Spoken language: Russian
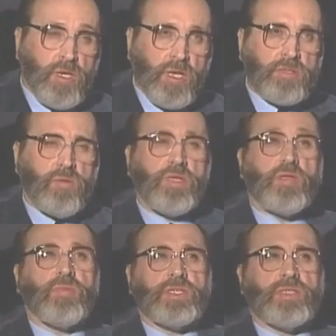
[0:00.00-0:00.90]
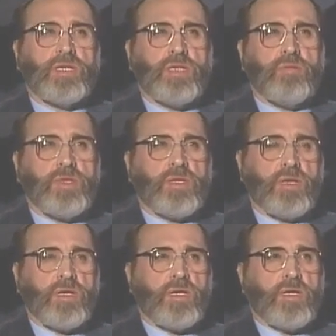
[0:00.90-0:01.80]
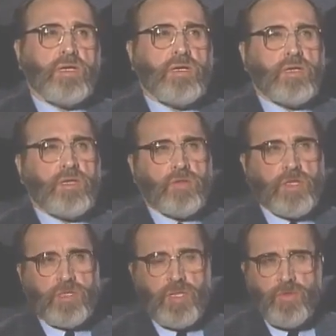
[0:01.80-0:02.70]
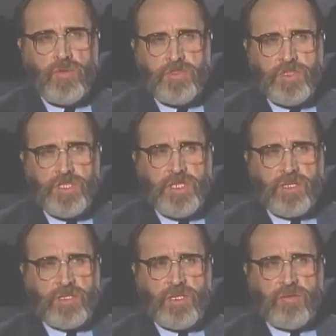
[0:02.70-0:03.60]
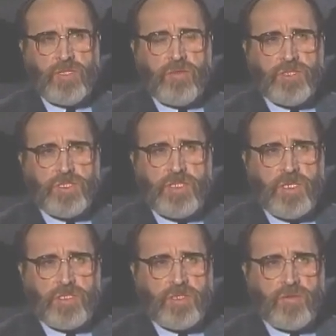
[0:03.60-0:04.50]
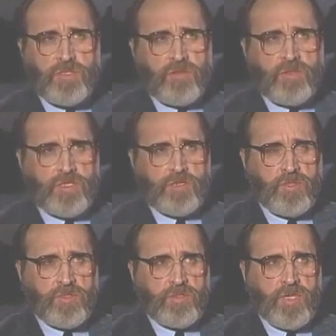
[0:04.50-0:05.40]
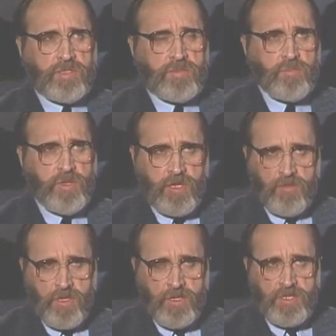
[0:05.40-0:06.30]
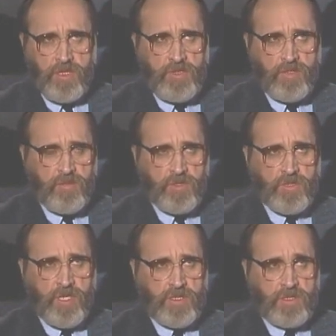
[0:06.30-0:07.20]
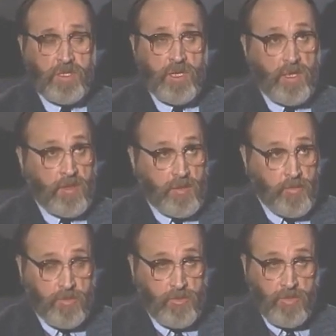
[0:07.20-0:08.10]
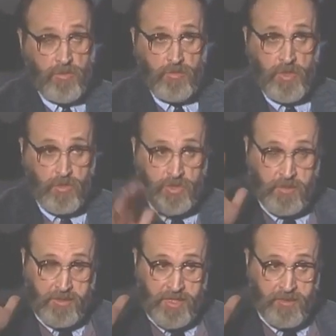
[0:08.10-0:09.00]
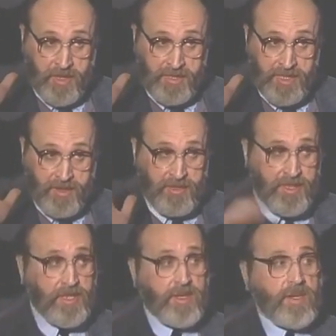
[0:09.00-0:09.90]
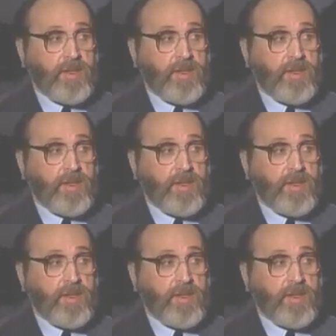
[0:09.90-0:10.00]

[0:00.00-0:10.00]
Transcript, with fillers: многослойное познание мира – и вот я тогда много встречался, я видел очень интересных людей в нашем государстве, и первых лиц я видел в государстве, и понемногу у меня уши были все время расставлены.